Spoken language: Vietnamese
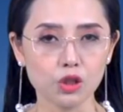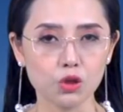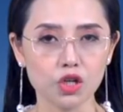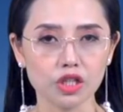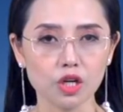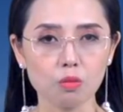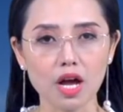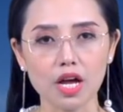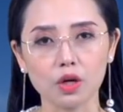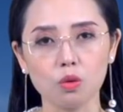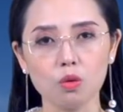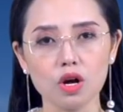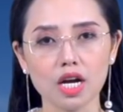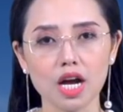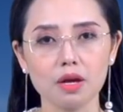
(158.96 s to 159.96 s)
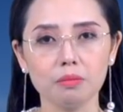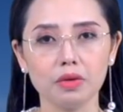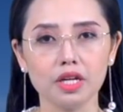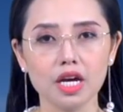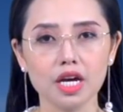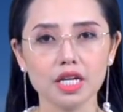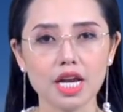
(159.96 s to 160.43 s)
Truyền thông Hàn Quốc ngày
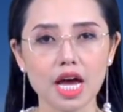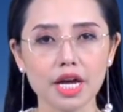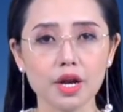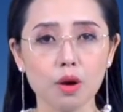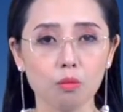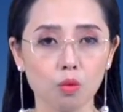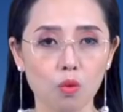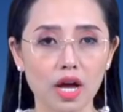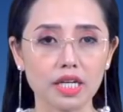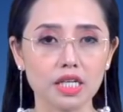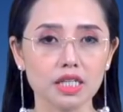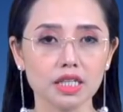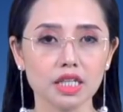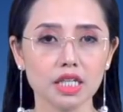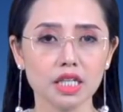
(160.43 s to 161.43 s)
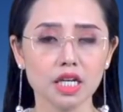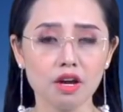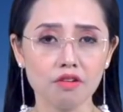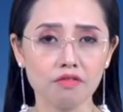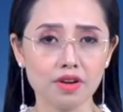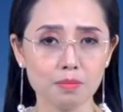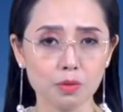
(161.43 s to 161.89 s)
mới đây đã đồng loạt đưa tin
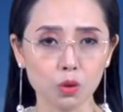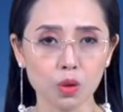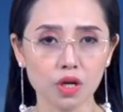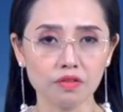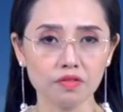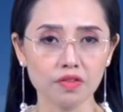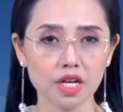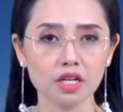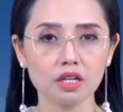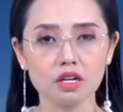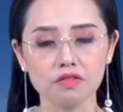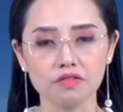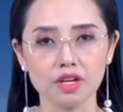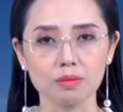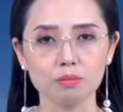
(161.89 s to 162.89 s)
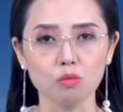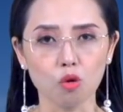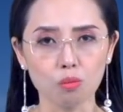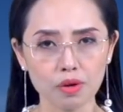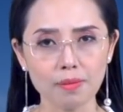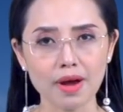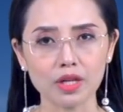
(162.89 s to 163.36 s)
về một thuyền viên người Việt
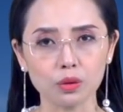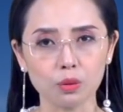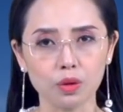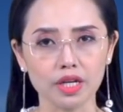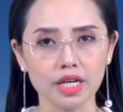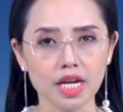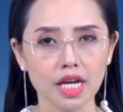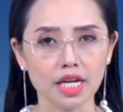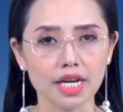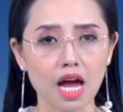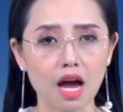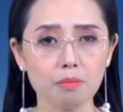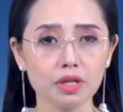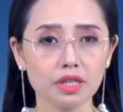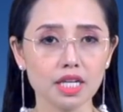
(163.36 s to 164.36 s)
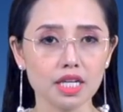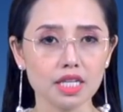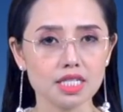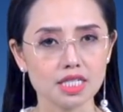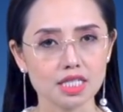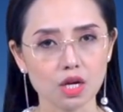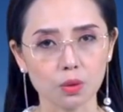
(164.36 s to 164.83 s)
43 tuổi đã mất
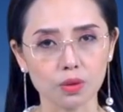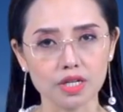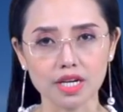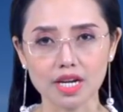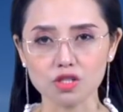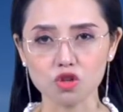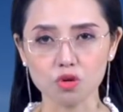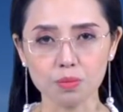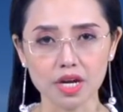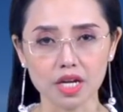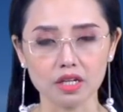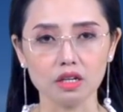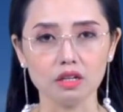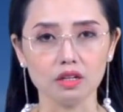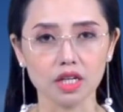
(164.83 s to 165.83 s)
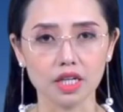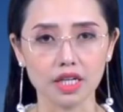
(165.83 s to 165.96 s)
tích sau khi ngã xuống biển ở